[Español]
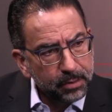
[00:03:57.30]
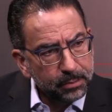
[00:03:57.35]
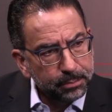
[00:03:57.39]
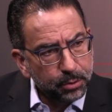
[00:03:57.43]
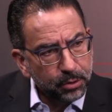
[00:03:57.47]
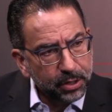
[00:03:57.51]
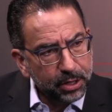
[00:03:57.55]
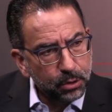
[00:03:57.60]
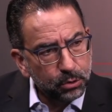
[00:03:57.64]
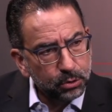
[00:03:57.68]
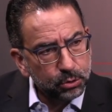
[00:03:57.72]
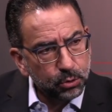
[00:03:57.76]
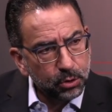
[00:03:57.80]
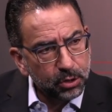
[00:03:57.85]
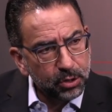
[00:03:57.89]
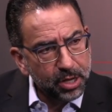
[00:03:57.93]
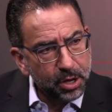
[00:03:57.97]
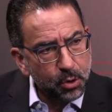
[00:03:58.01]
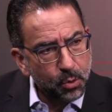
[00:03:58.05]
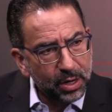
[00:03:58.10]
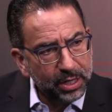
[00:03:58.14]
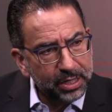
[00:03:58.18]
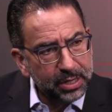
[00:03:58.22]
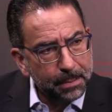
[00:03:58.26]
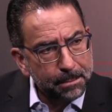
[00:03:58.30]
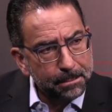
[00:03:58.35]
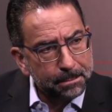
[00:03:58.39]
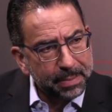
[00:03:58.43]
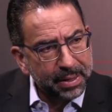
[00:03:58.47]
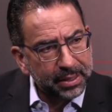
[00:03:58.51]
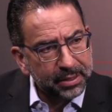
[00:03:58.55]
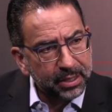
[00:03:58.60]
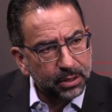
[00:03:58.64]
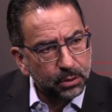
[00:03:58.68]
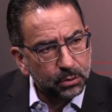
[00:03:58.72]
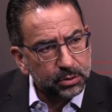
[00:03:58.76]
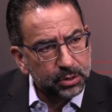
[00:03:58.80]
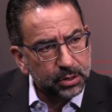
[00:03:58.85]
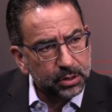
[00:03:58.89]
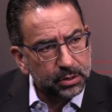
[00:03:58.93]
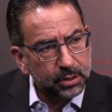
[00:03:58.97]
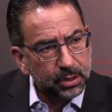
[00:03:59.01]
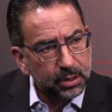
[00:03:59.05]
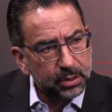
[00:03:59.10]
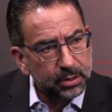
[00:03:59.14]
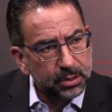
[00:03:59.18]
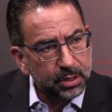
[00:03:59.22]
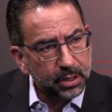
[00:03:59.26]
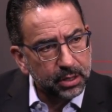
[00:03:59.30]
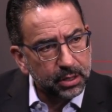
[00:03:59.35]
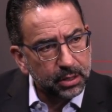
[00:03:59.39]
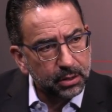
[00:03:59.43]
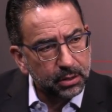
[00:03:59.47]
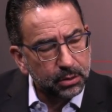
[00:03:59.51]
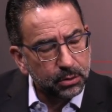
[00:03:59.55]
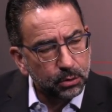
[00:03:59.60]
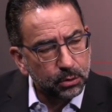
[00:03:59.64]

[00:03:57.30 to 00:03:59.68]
¿Por no son igual de empáticos y se, y se